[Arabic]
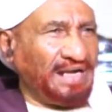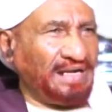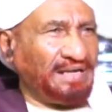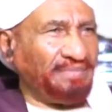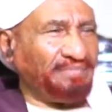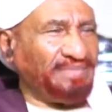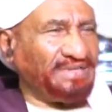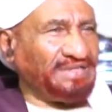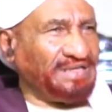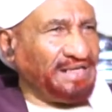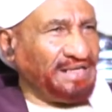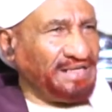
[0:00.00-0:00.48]

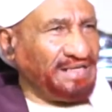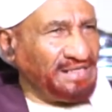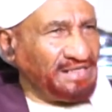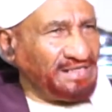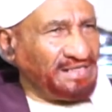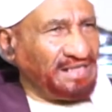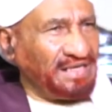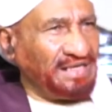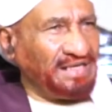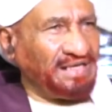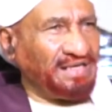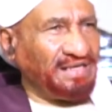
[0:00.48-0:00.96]

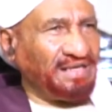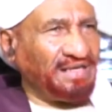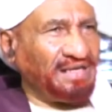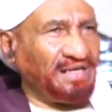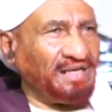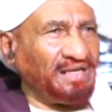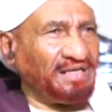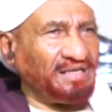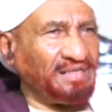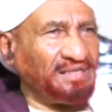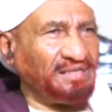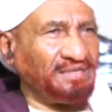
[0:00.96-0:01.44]
المدنية
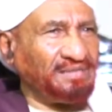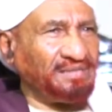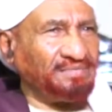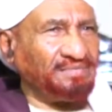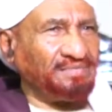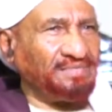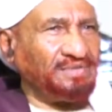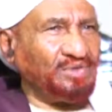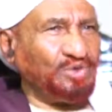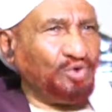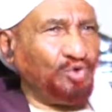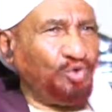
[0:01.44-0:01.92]
إلى
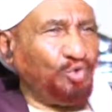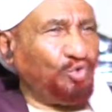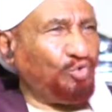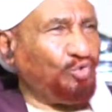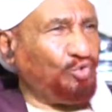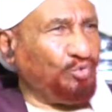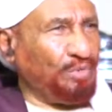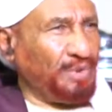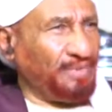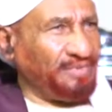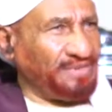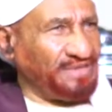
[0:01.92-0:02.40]

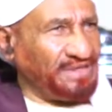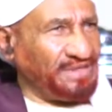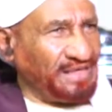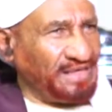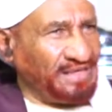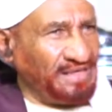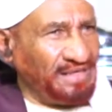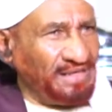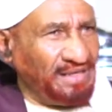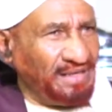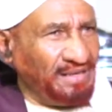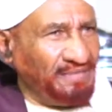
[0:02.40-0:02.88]
حكومة
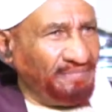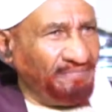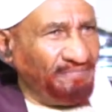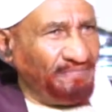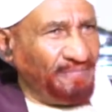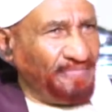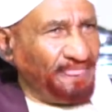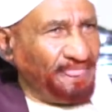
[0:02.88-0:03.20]
مدنية